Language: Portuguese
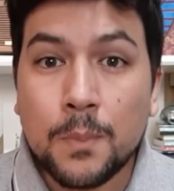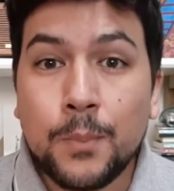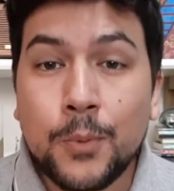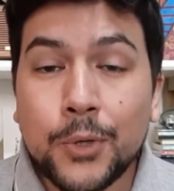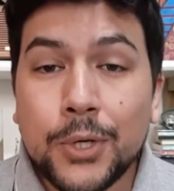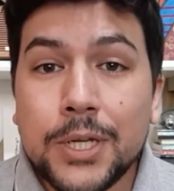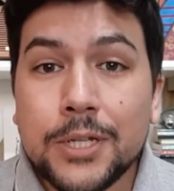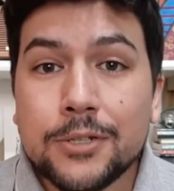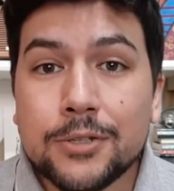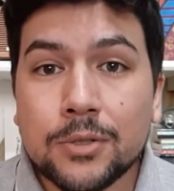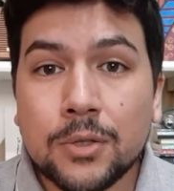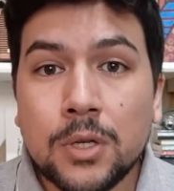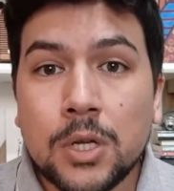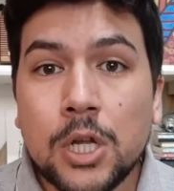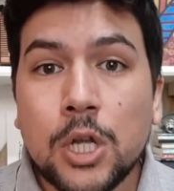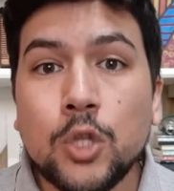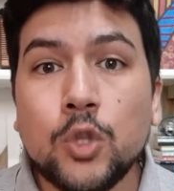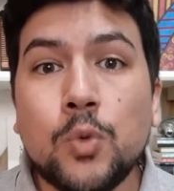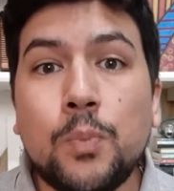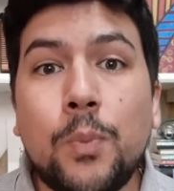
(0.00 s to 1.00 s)
Por isso,
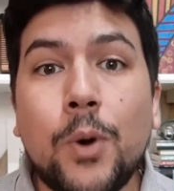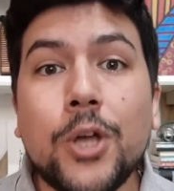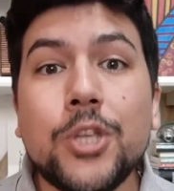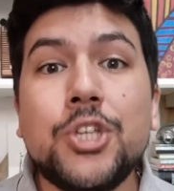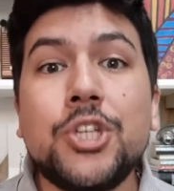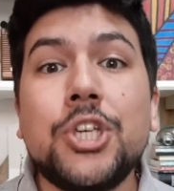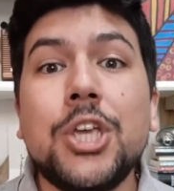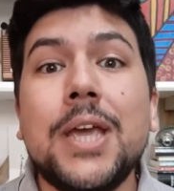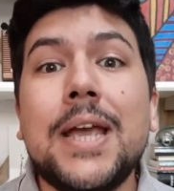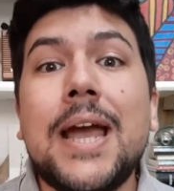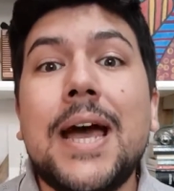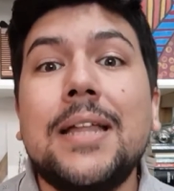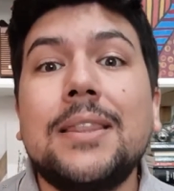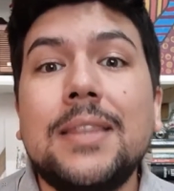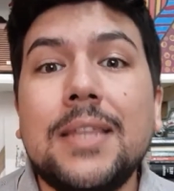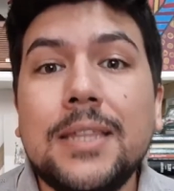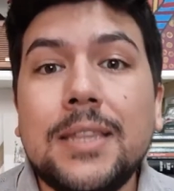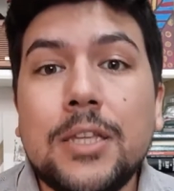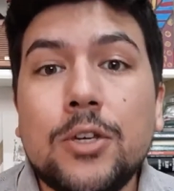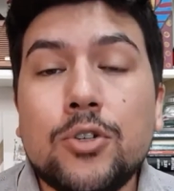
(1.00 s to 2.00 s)
tu pode chegar
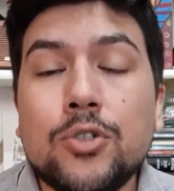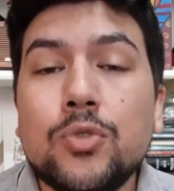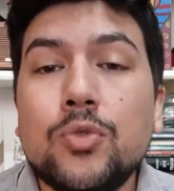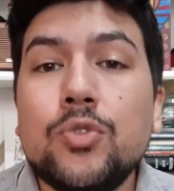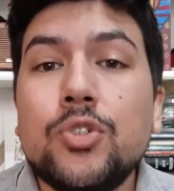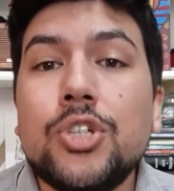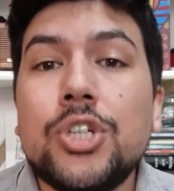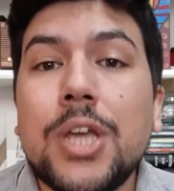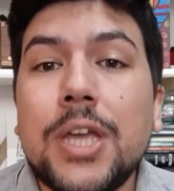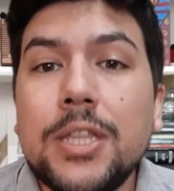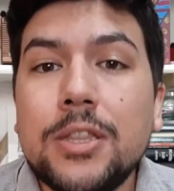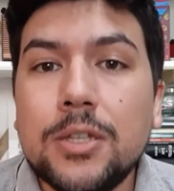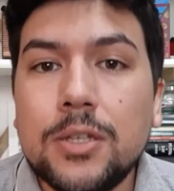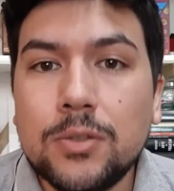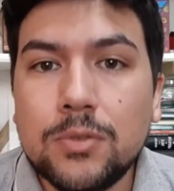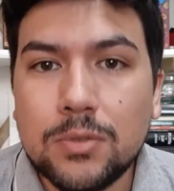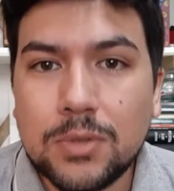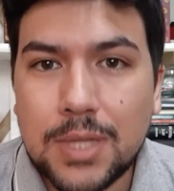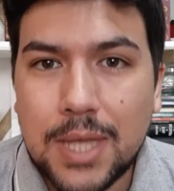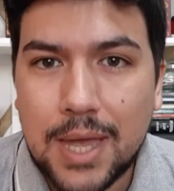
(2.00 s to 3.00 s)
até Deus do jeito
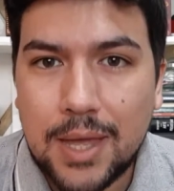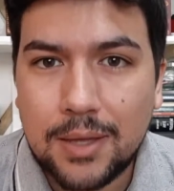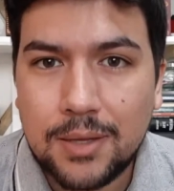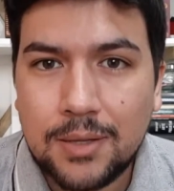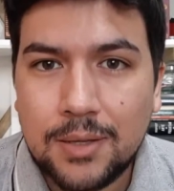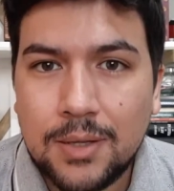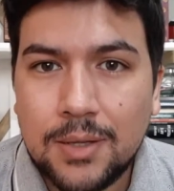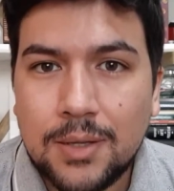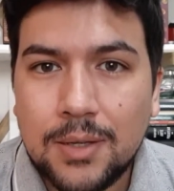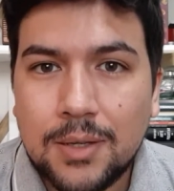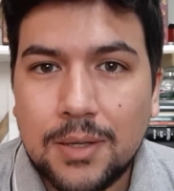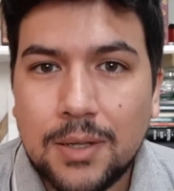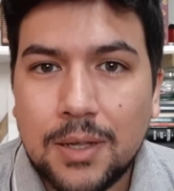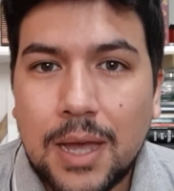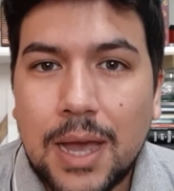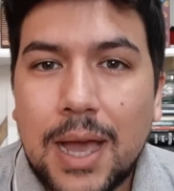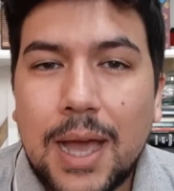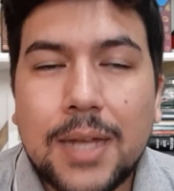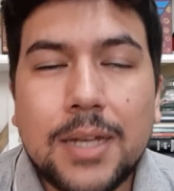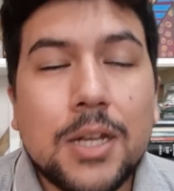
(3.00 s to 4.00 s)
que tu tá.
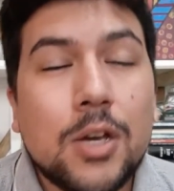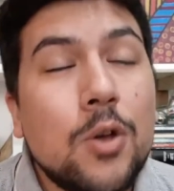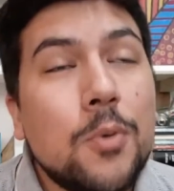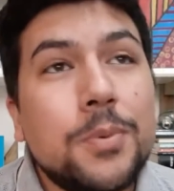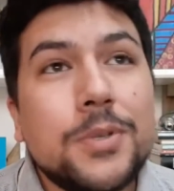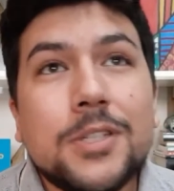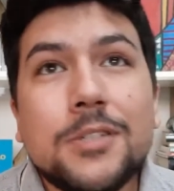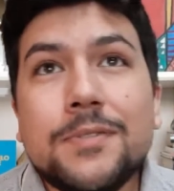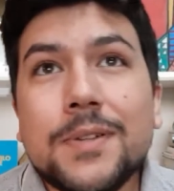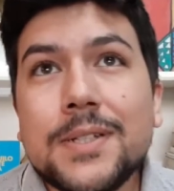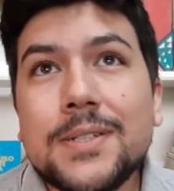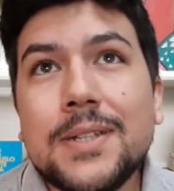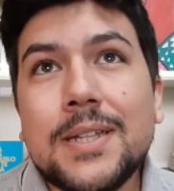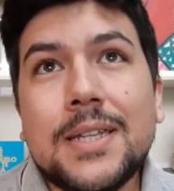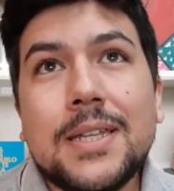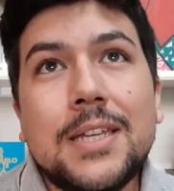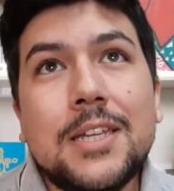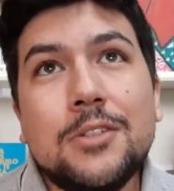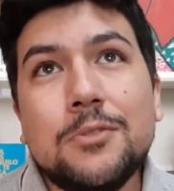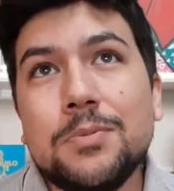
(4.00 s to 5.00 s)
Ah, não, eu preciso
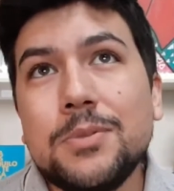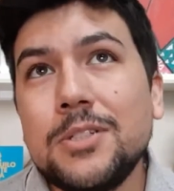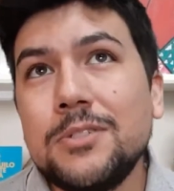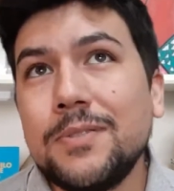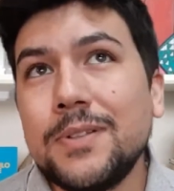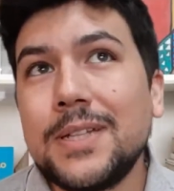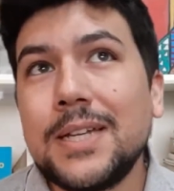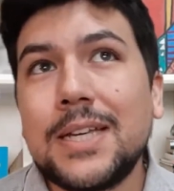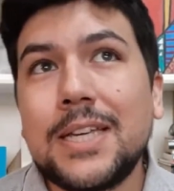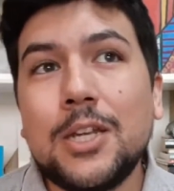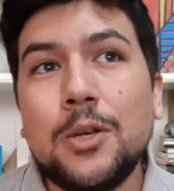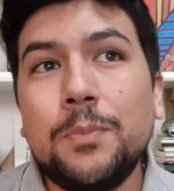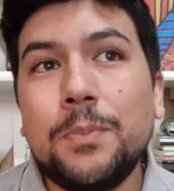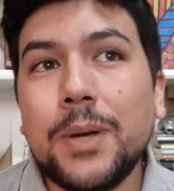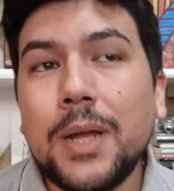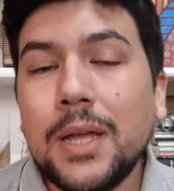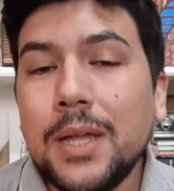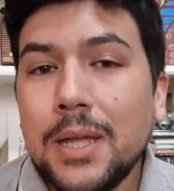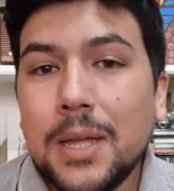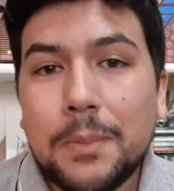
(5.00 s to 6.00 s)
fazer isso, preciso fazer aquilo
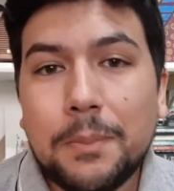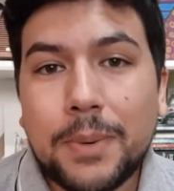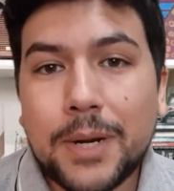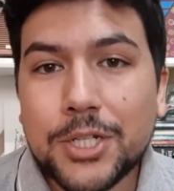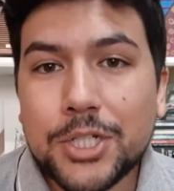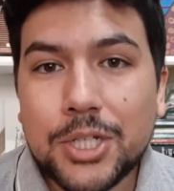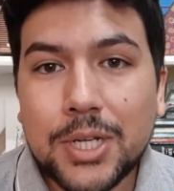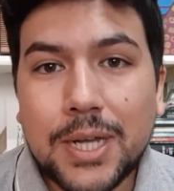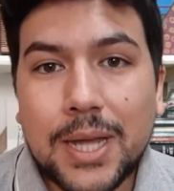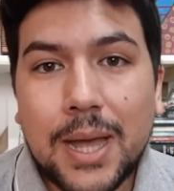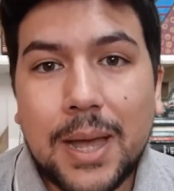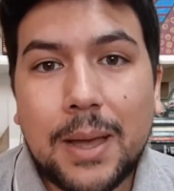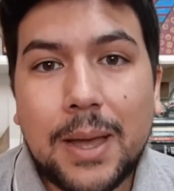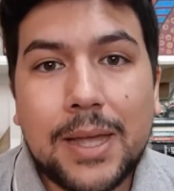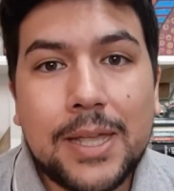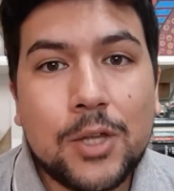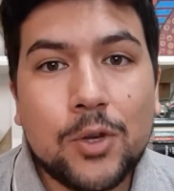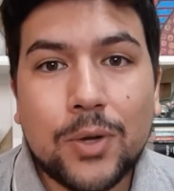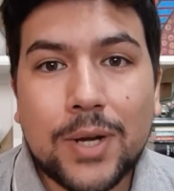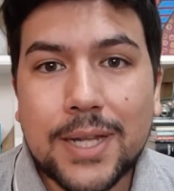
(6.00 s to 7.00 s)
para
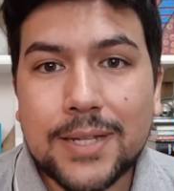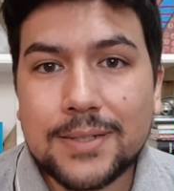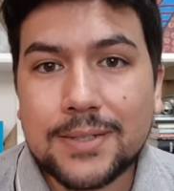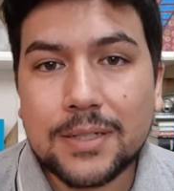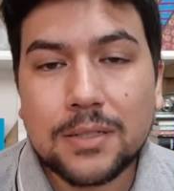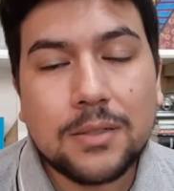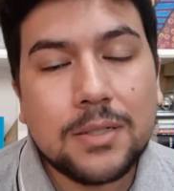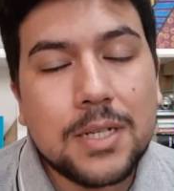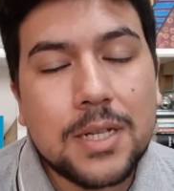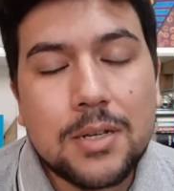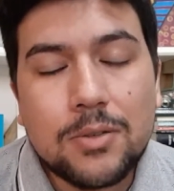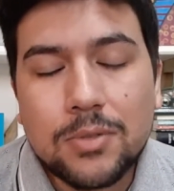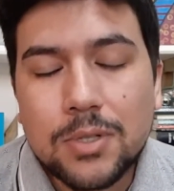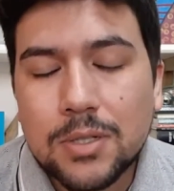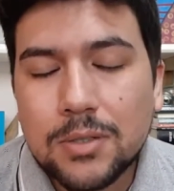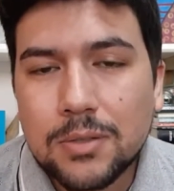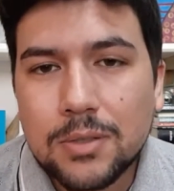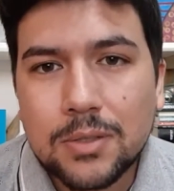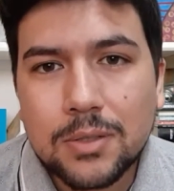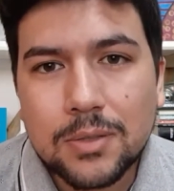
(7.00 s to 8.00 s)
chegar em oração. Não,
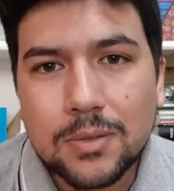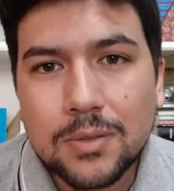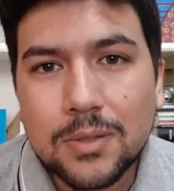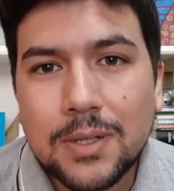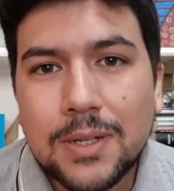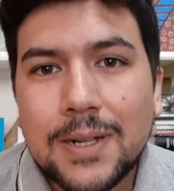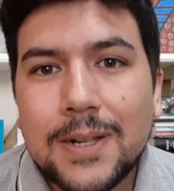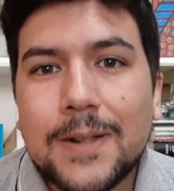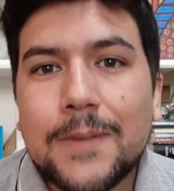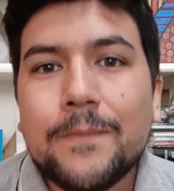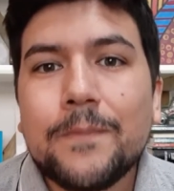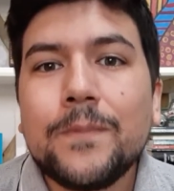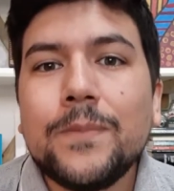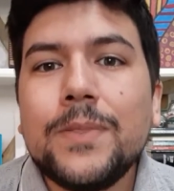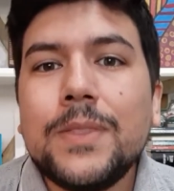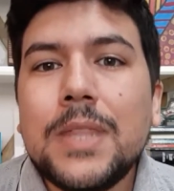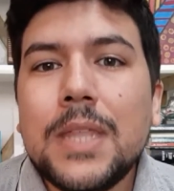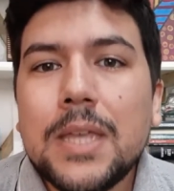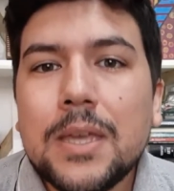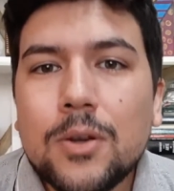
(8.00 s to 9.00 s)
não, não, não.
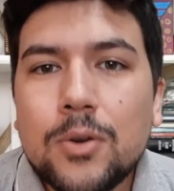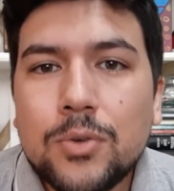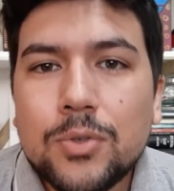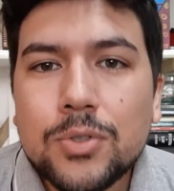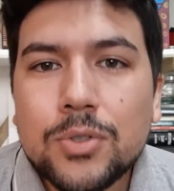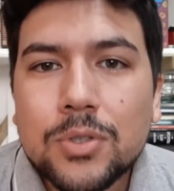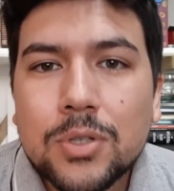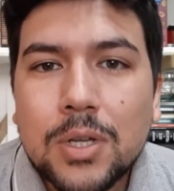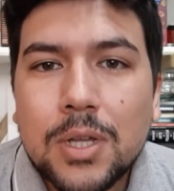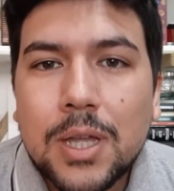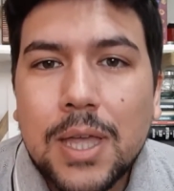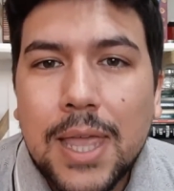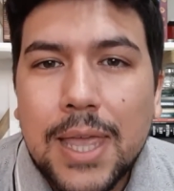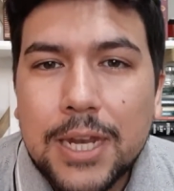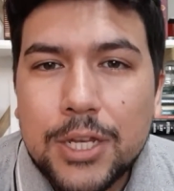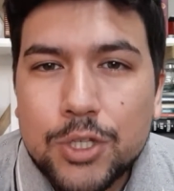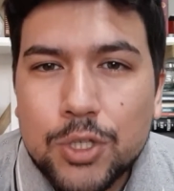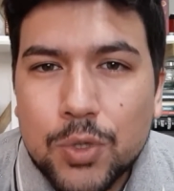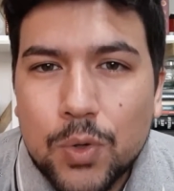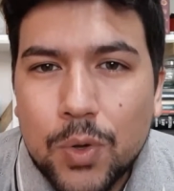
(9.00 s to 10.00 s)
Deus
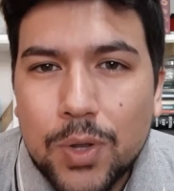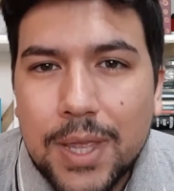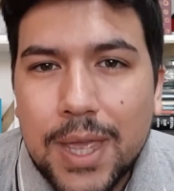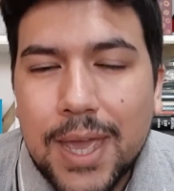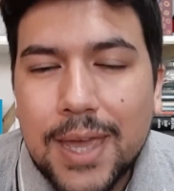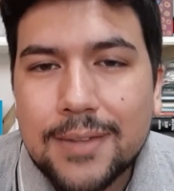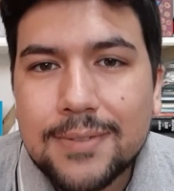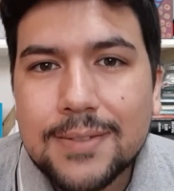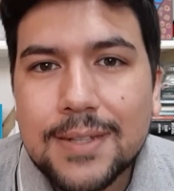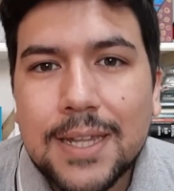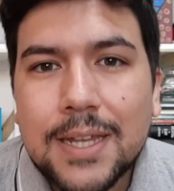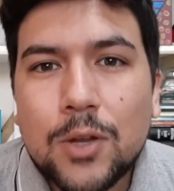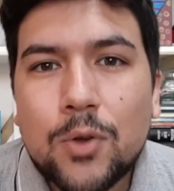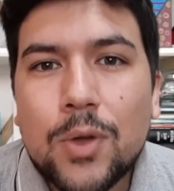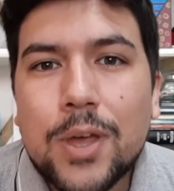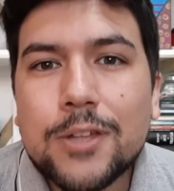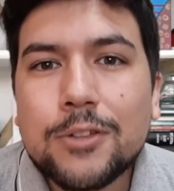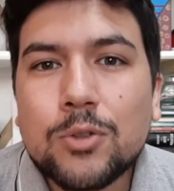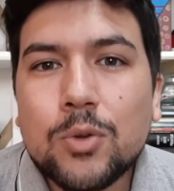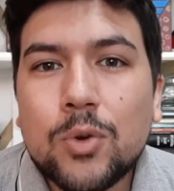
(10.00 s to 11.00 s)
ele te conhece, ele
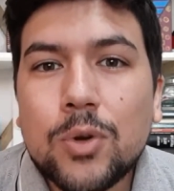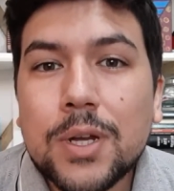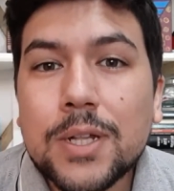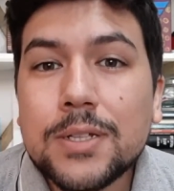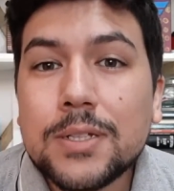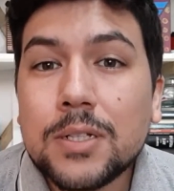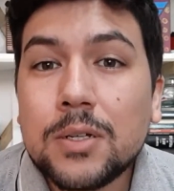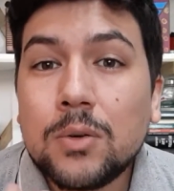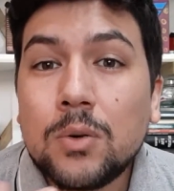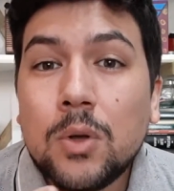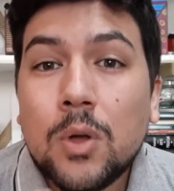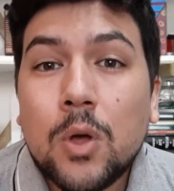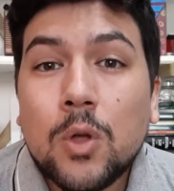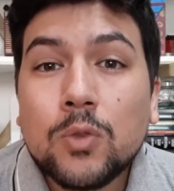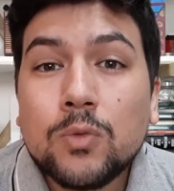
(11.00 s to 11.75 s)
conhece teu coração.